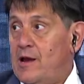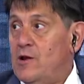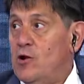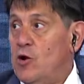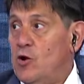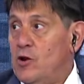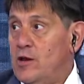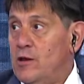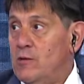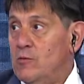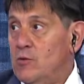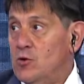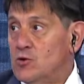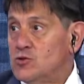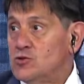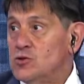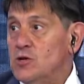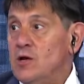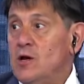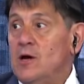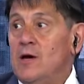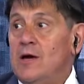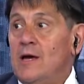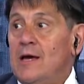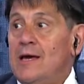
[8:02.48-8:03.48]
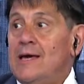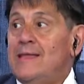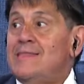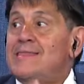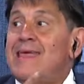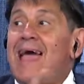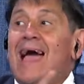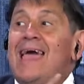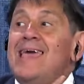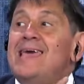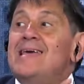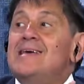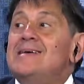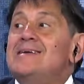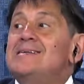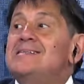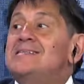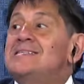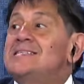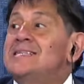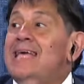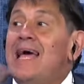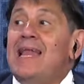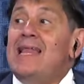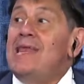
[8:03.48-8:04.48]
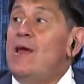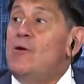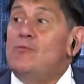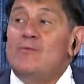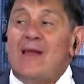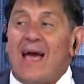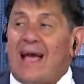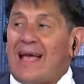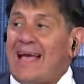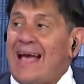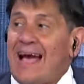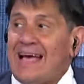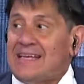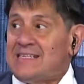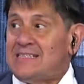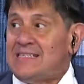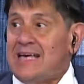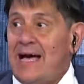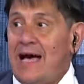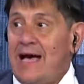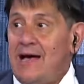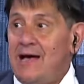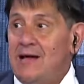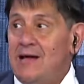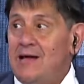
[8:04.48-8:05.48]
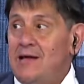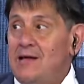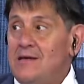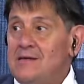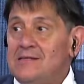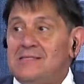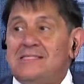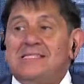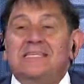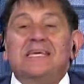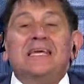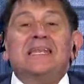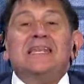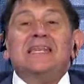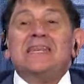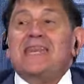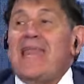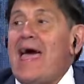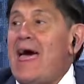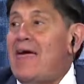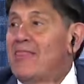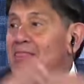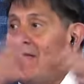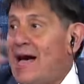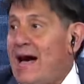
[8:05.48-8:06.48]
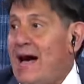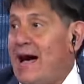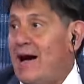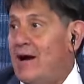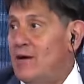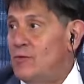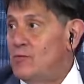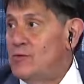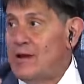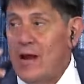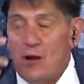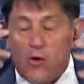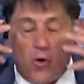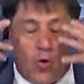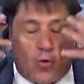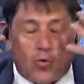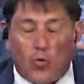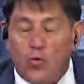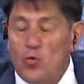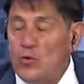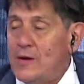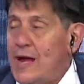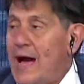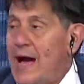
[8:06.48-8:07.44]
Olivos. Y ahí sale a una casa sin nada, una locura.